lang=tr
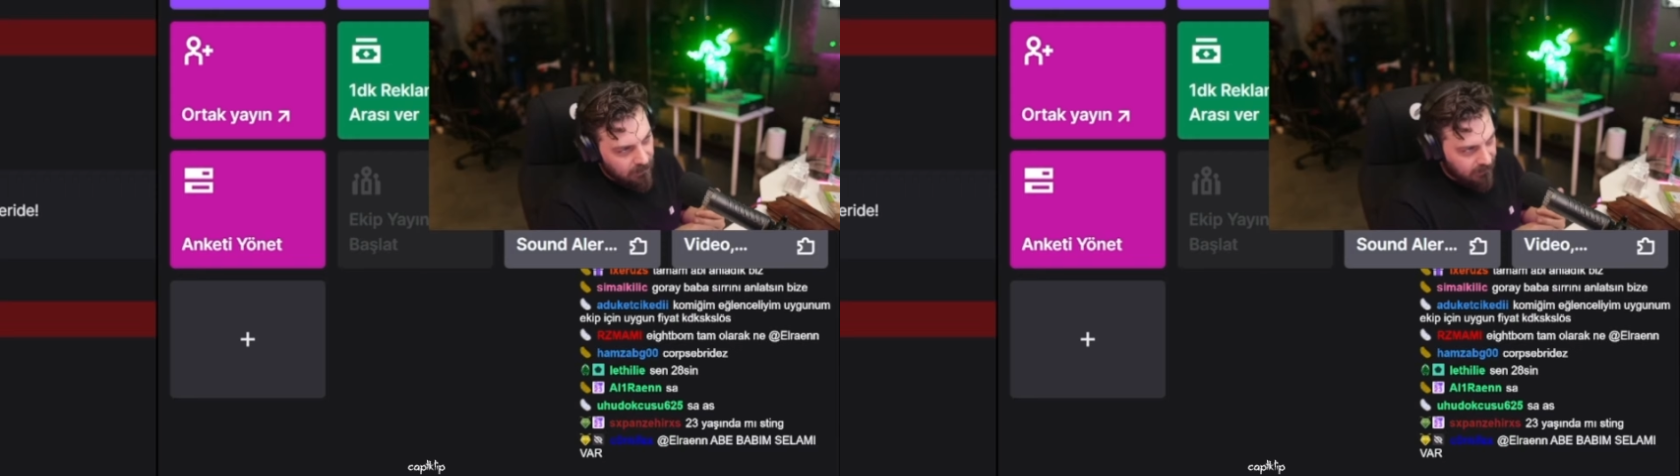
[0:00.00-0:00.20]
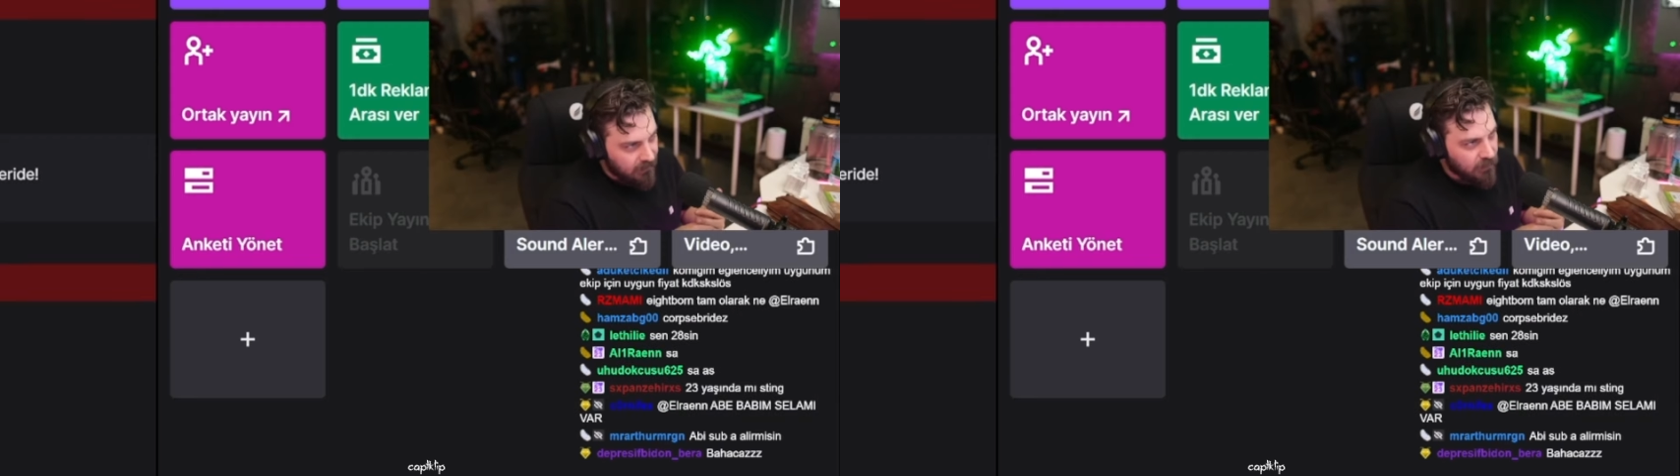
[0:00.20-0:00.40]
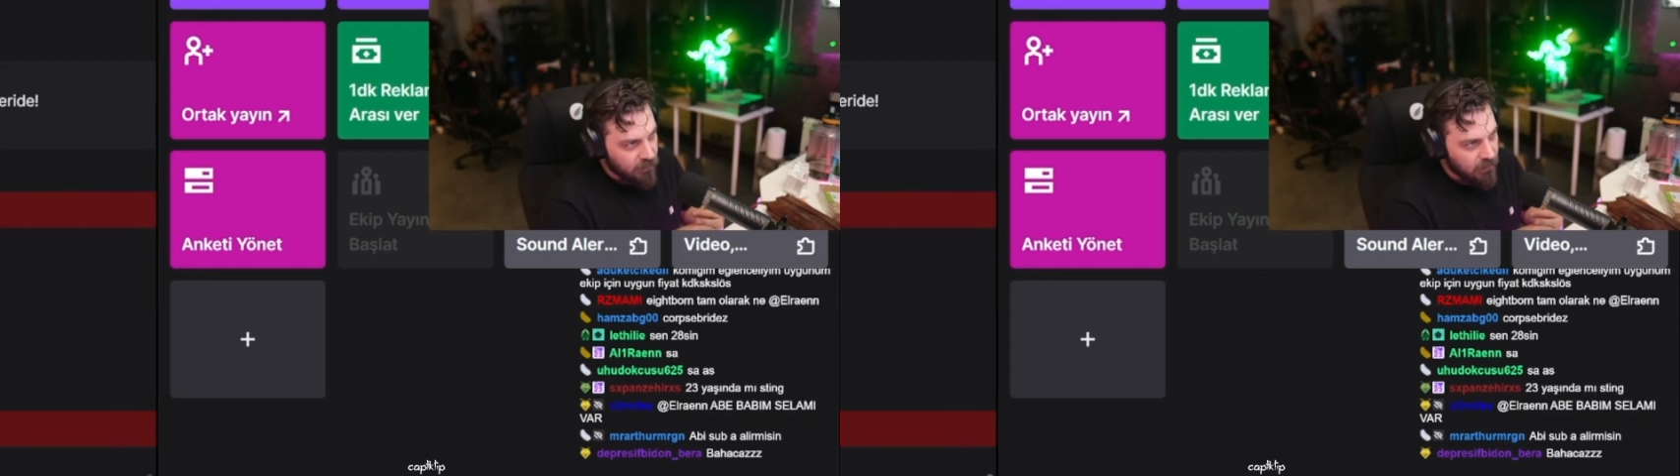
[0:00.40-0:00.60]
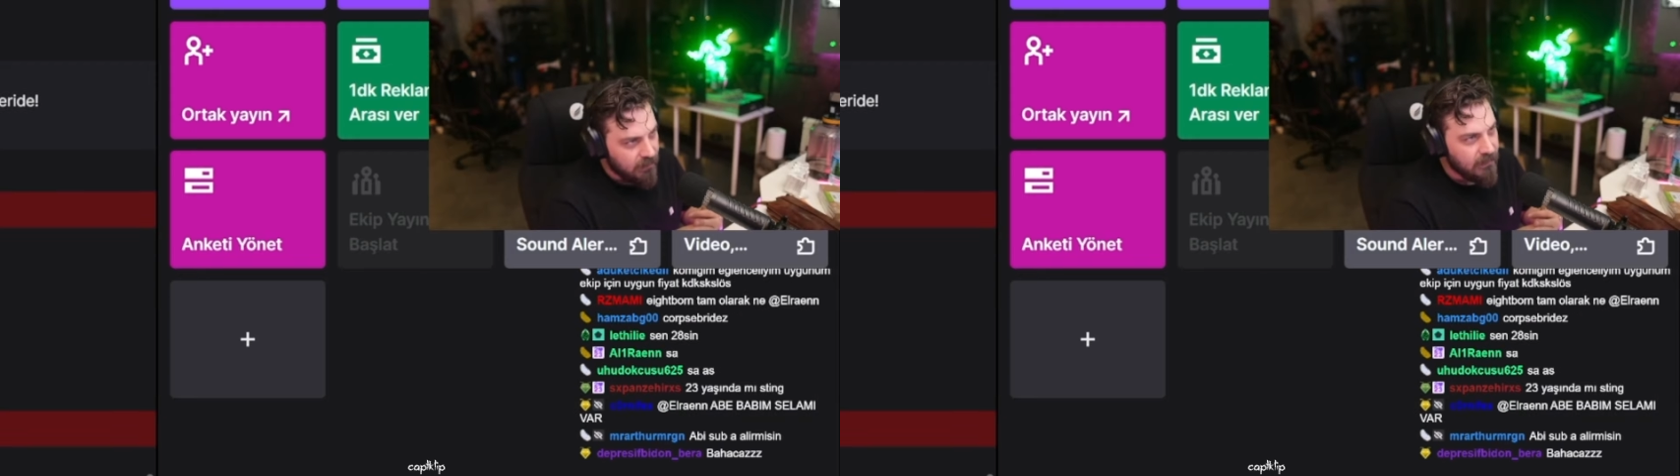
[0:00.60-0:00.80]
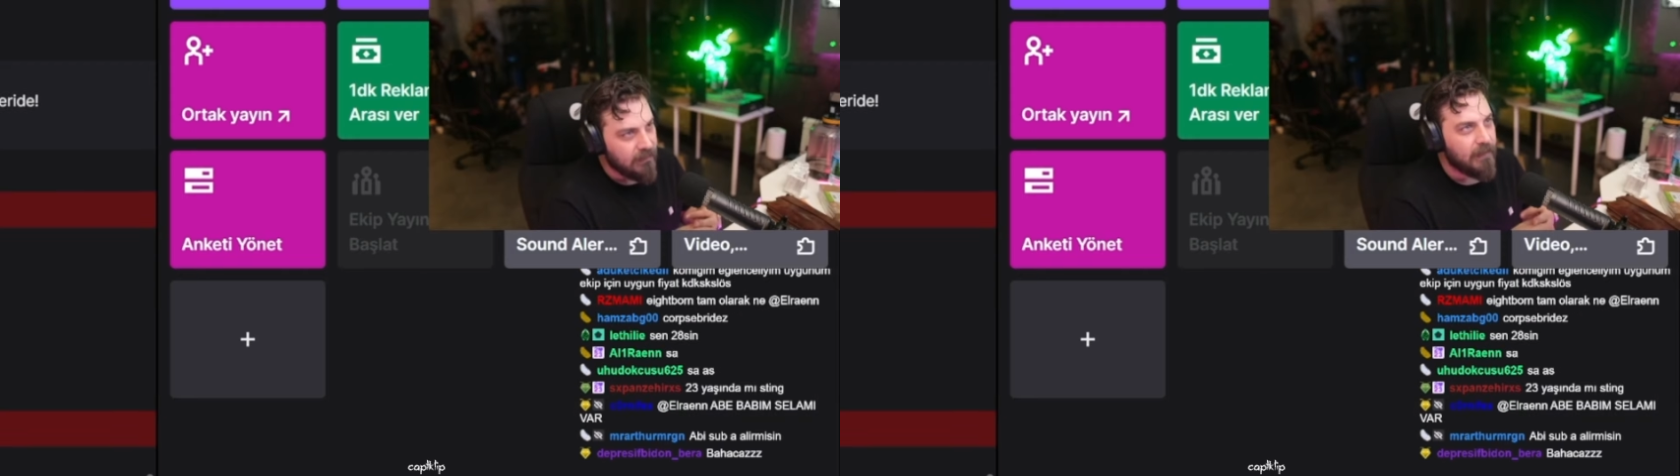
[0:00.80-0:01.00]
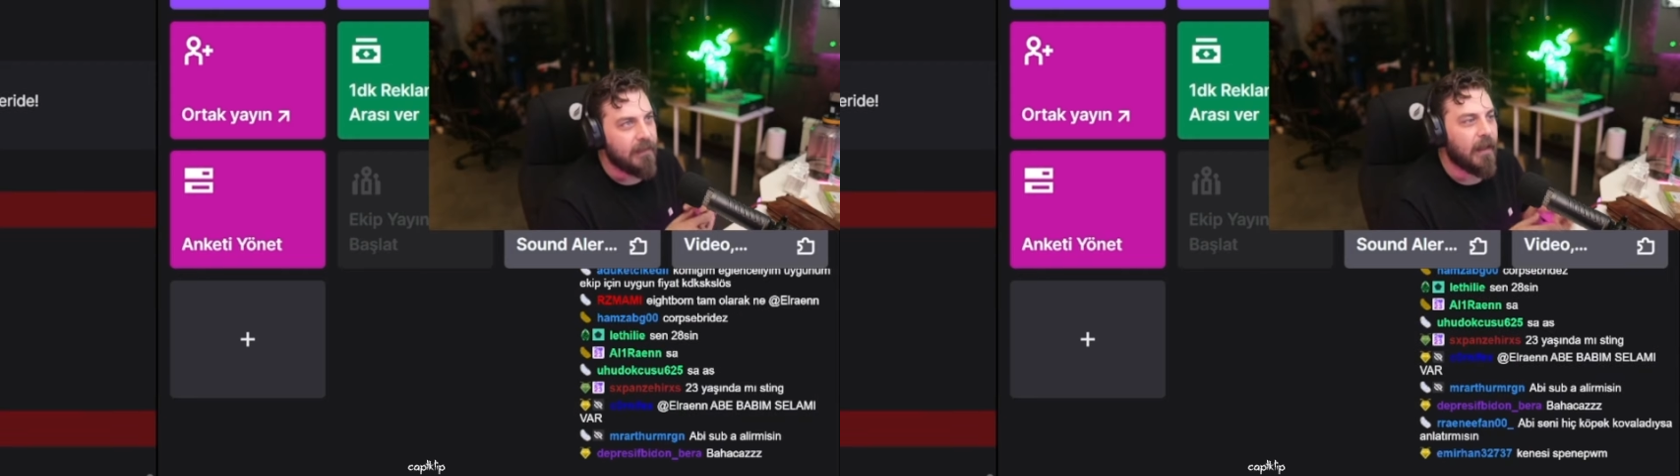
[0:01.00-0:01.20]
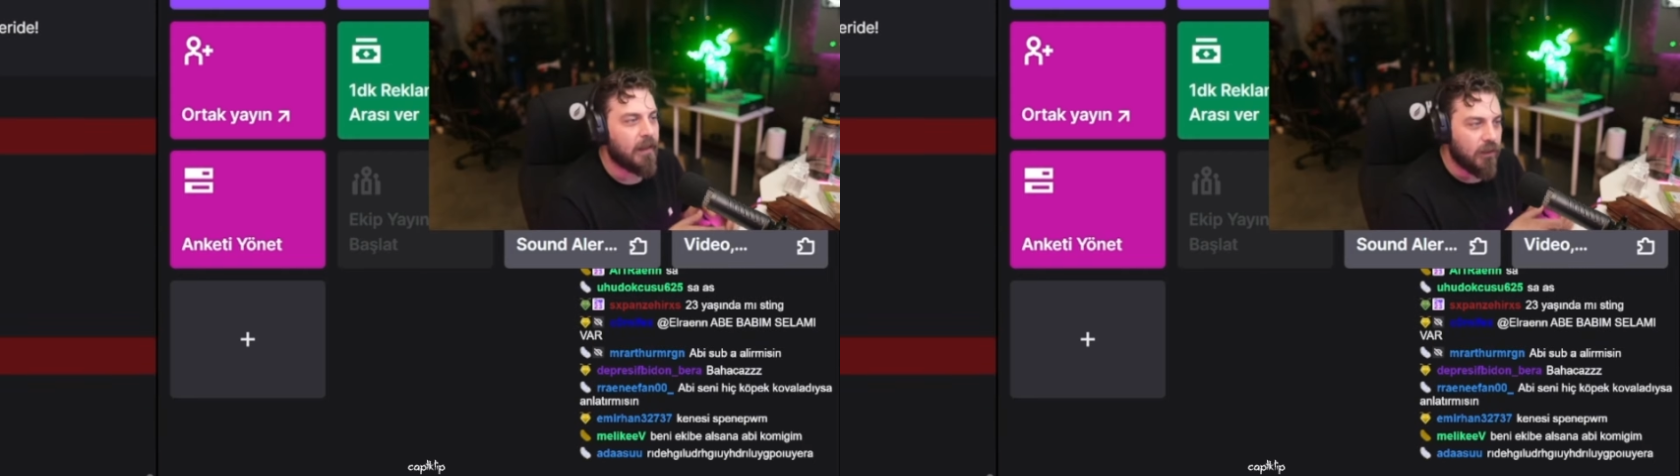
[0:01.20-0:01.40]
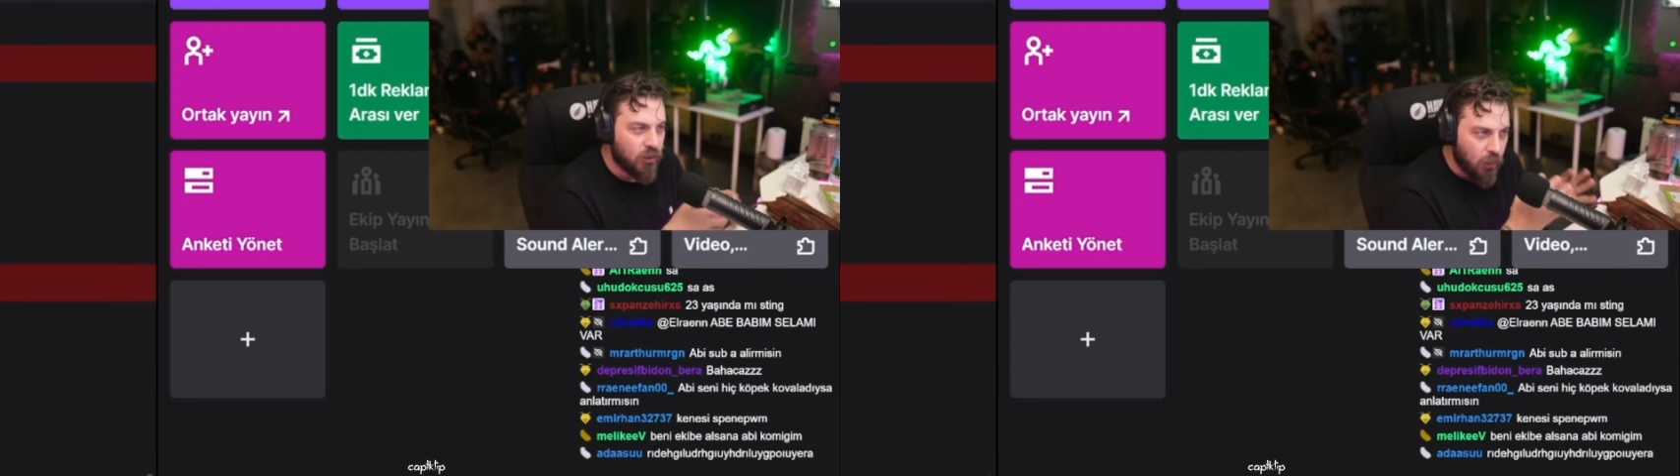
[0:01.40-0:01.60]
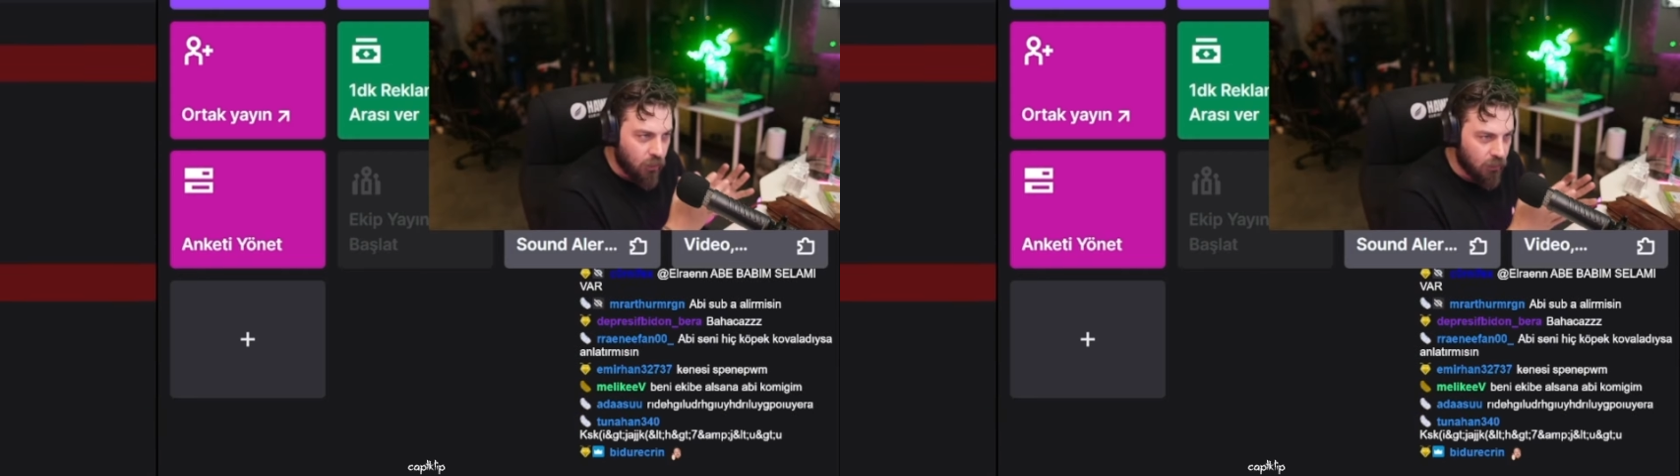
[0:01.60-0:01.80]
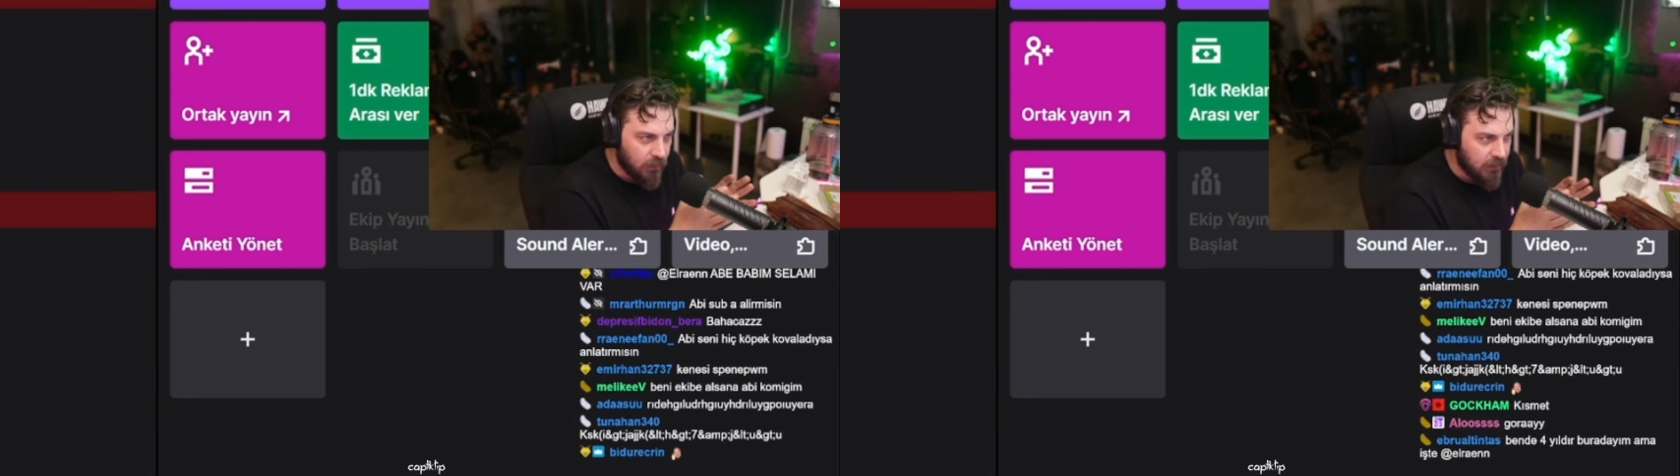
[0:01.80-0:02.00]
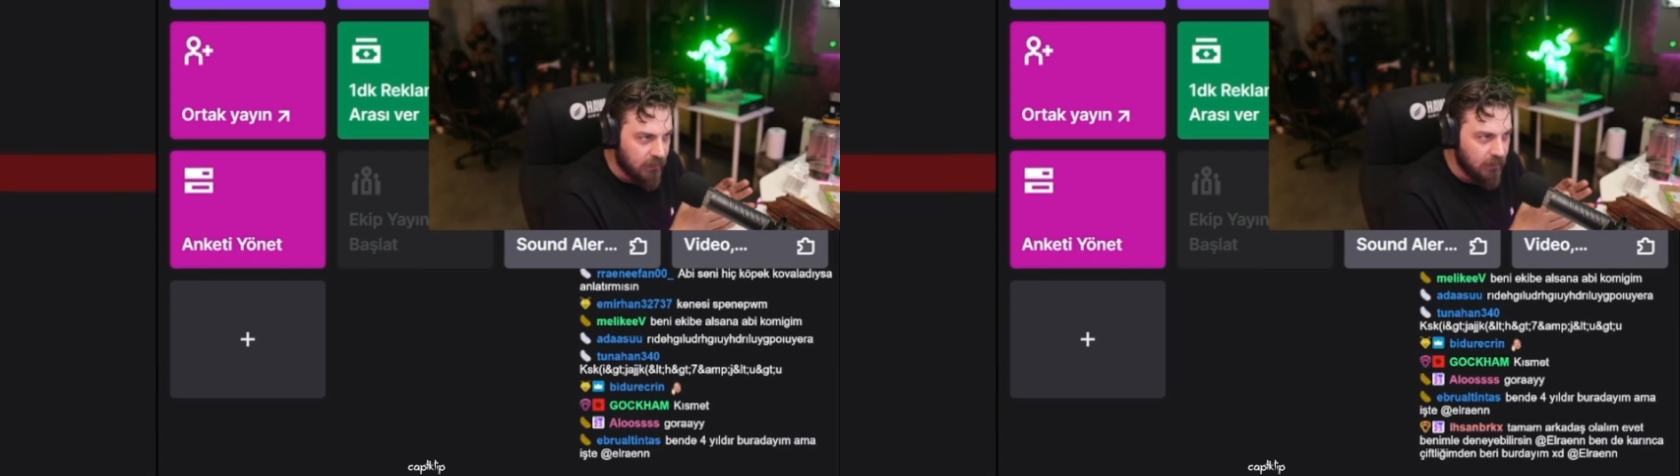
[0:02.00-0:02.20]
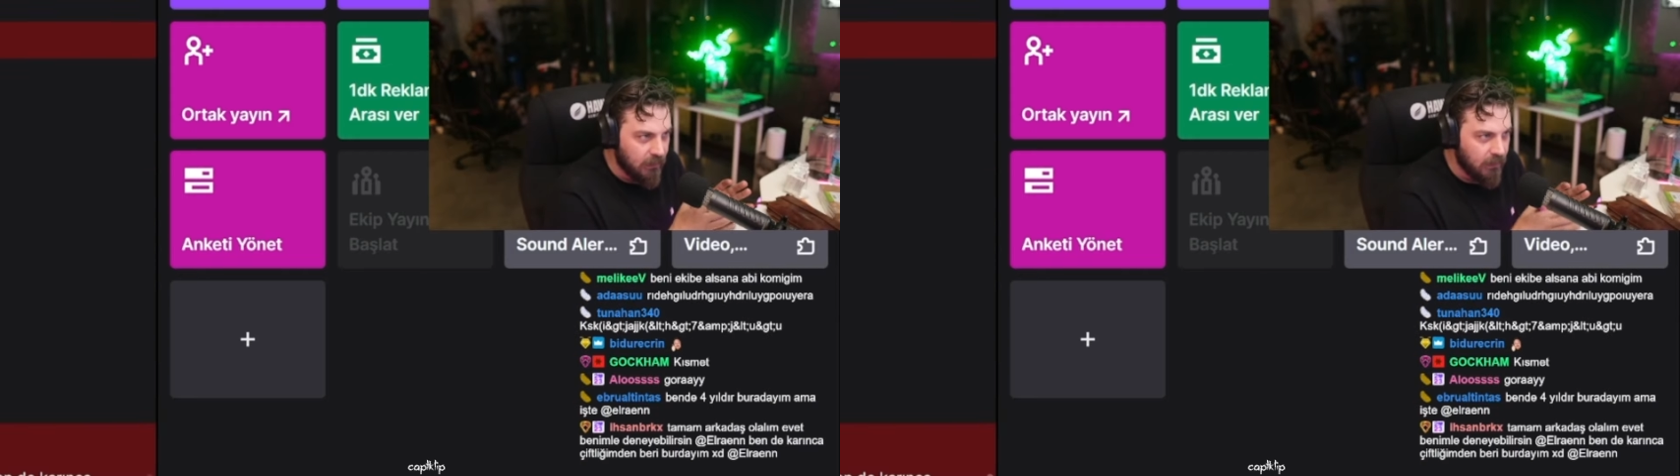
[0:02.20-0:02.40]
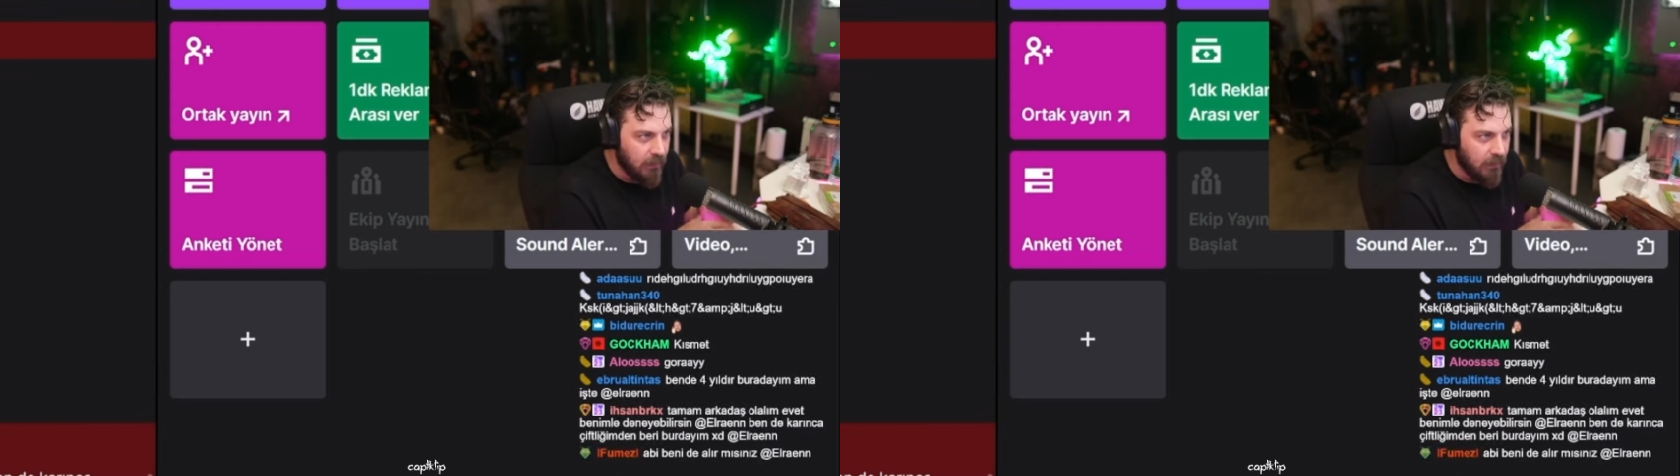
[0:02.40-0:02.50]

arkadaşlar. Zaten diğer yarısı yok oldu gitti.